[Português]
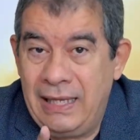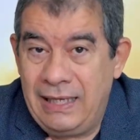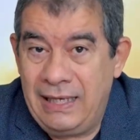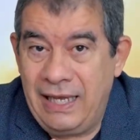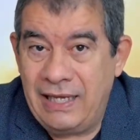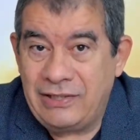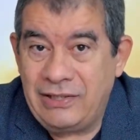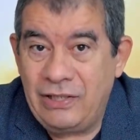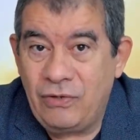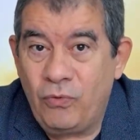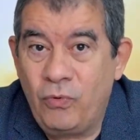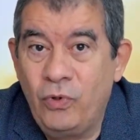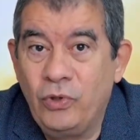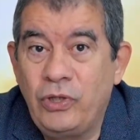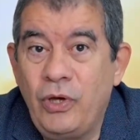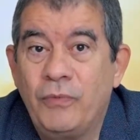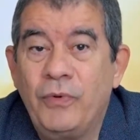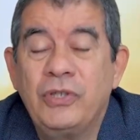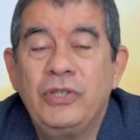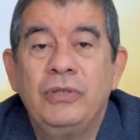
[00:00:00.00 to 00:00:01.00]
Nesse
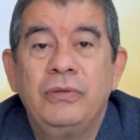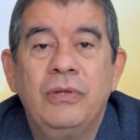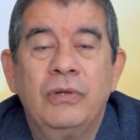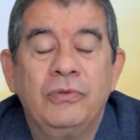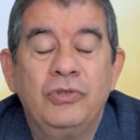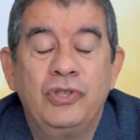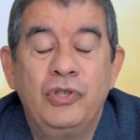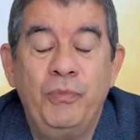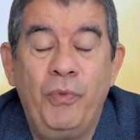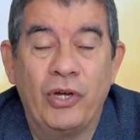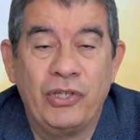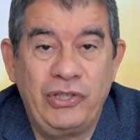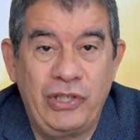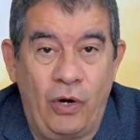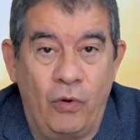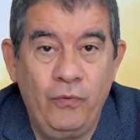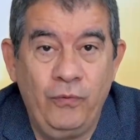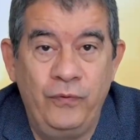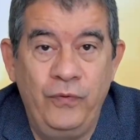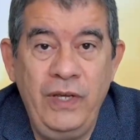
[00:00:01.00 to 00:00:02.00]
culto eu vou te
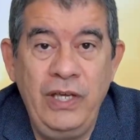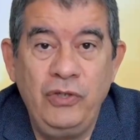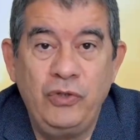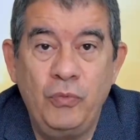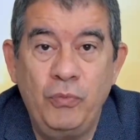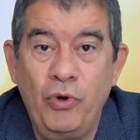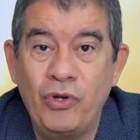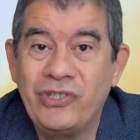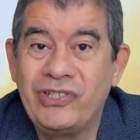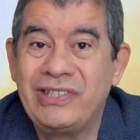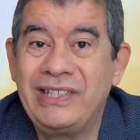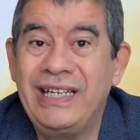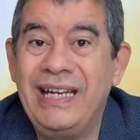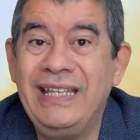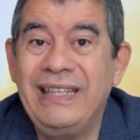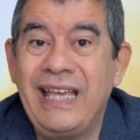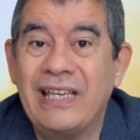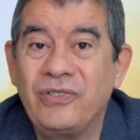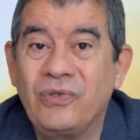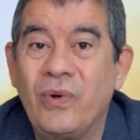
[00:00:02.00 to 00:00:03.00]
mostrar um vídeo
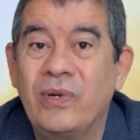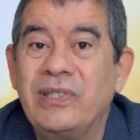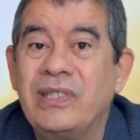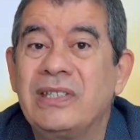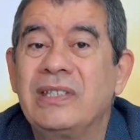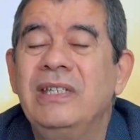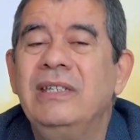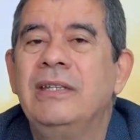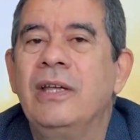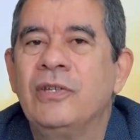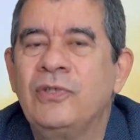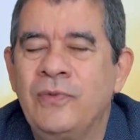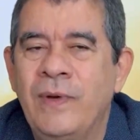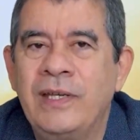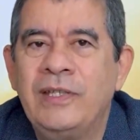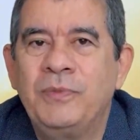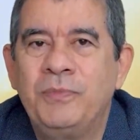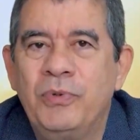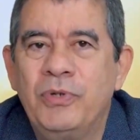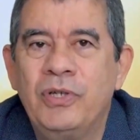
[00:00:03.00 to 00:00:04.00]
mostrando as coisas que Deus
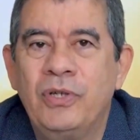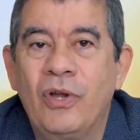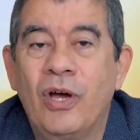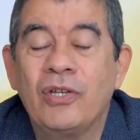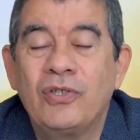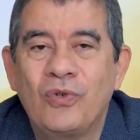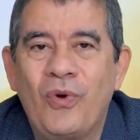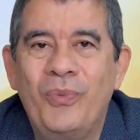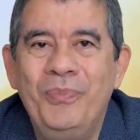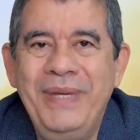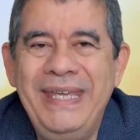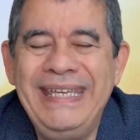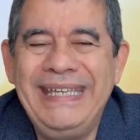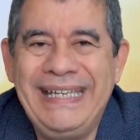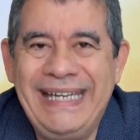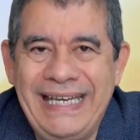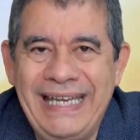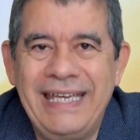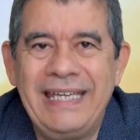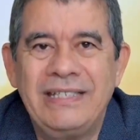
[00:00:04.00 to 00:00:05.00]
fez por nós como
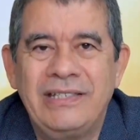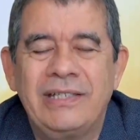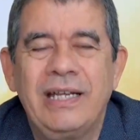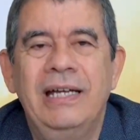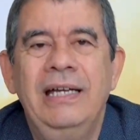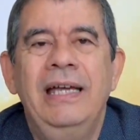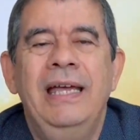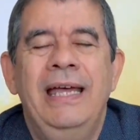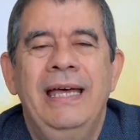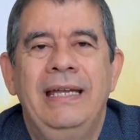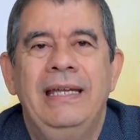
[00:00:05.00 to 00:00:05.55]
igreja